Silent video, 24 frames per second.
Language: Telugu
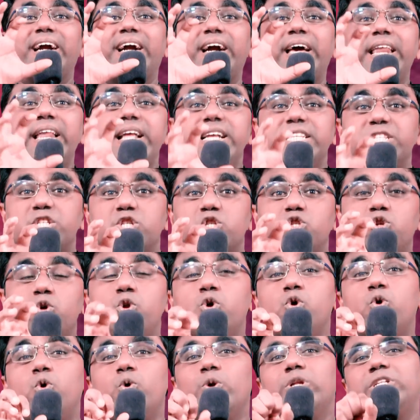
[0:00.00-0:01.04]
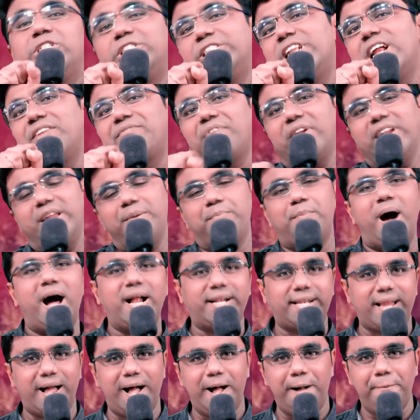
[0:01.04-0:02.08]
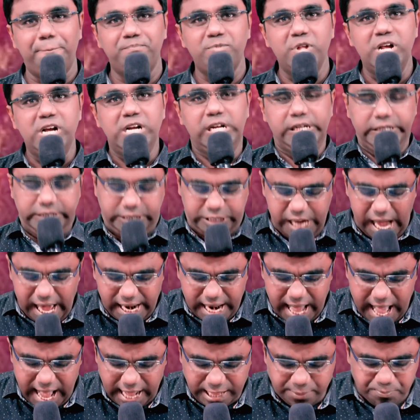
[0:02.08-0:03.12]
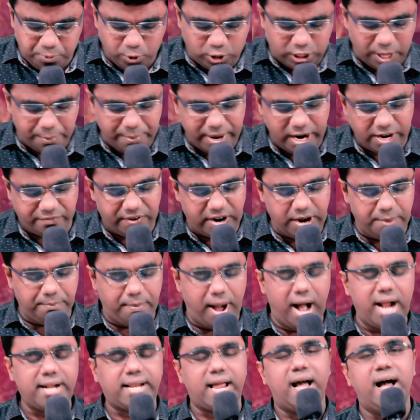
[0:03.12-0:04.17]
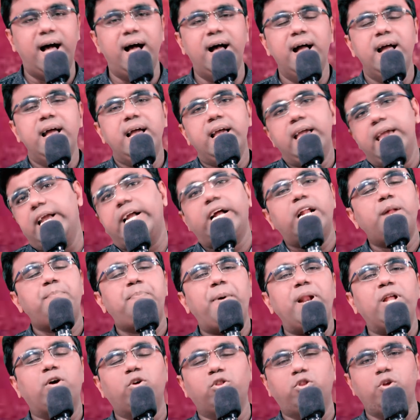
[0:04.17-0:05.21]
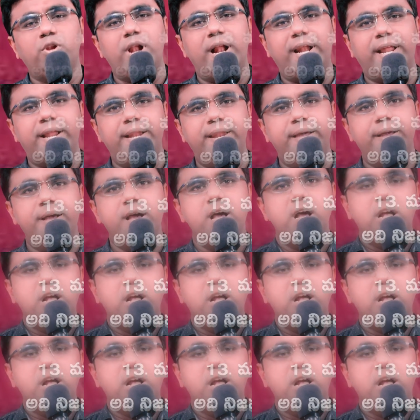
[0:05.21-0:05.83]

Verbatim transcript: క్రీస్తును గురించినటువంటి మాట చాలా అద్భుతమైనటువంటి మాట ఇక్కడ పలుకుతున్నాడండి